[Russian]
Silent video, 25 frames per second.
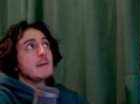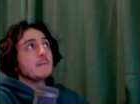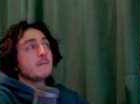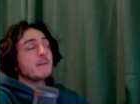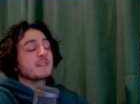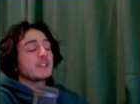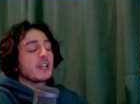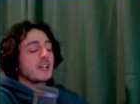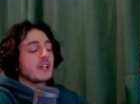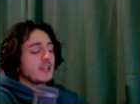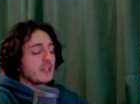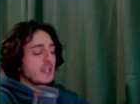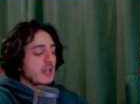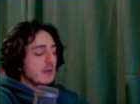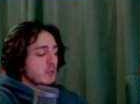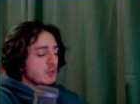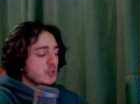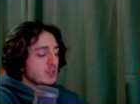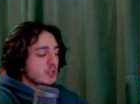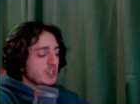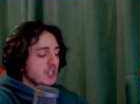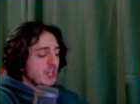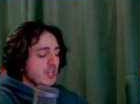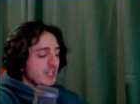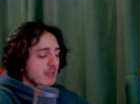повторение
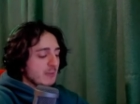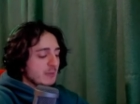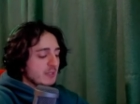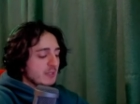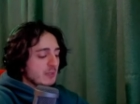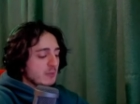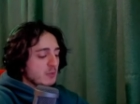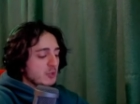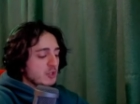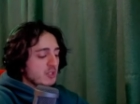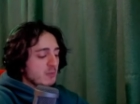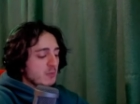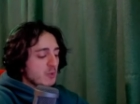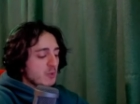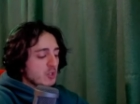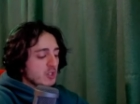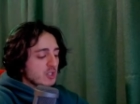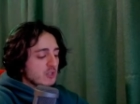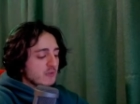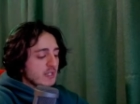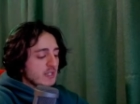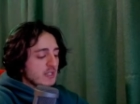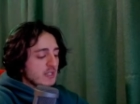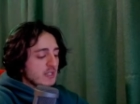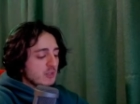обучения, потому что
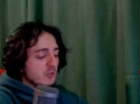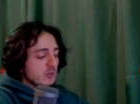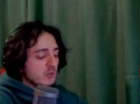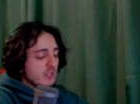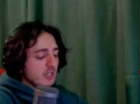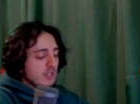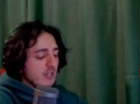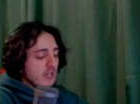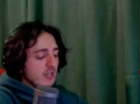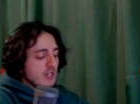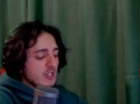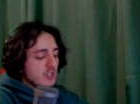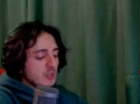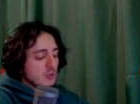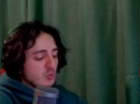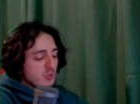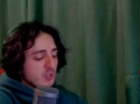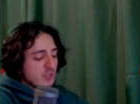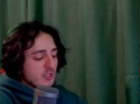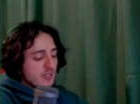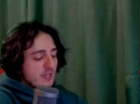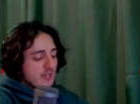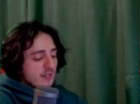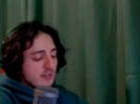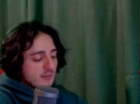может возникнуть такая
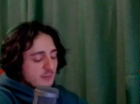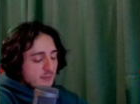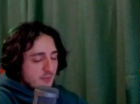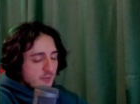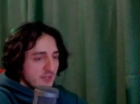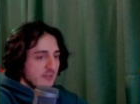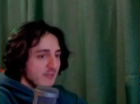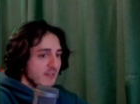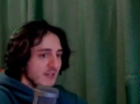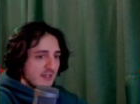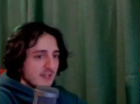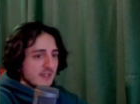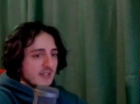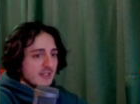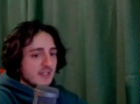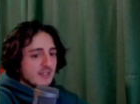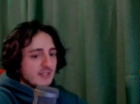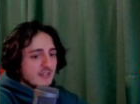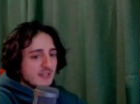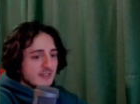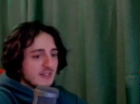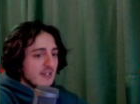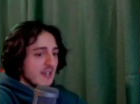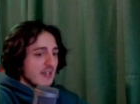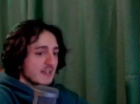штука, как «Привет!
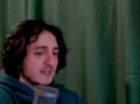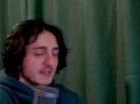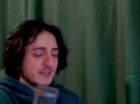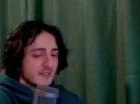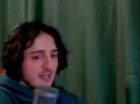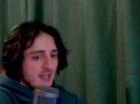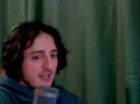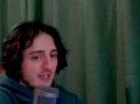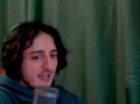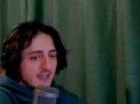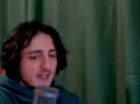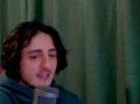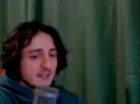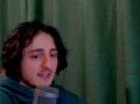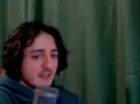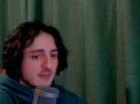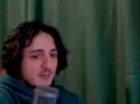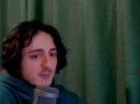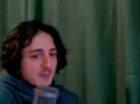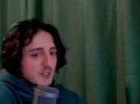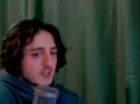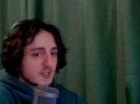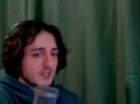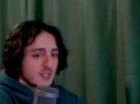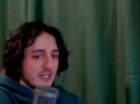Как дела?»
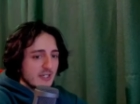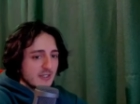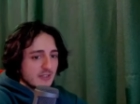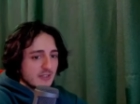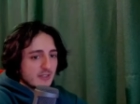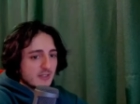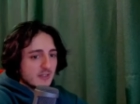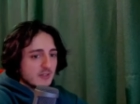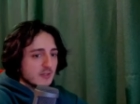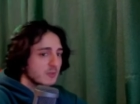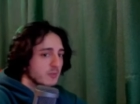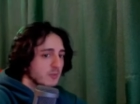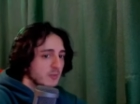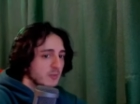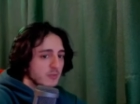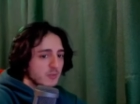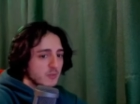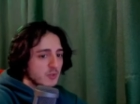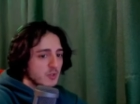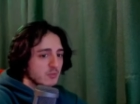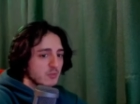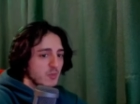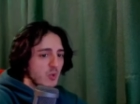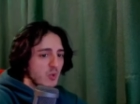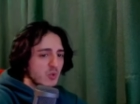Немножко это, ну,
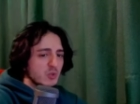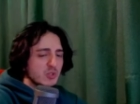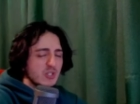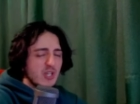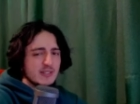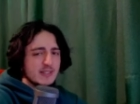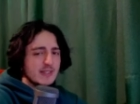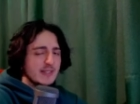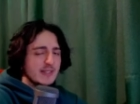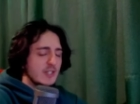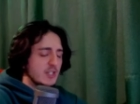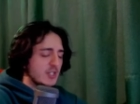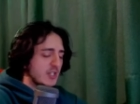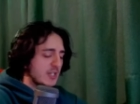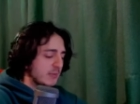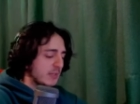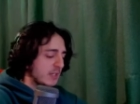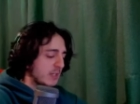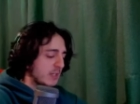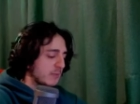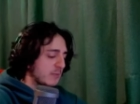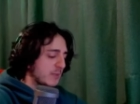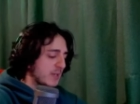могут как-то начать так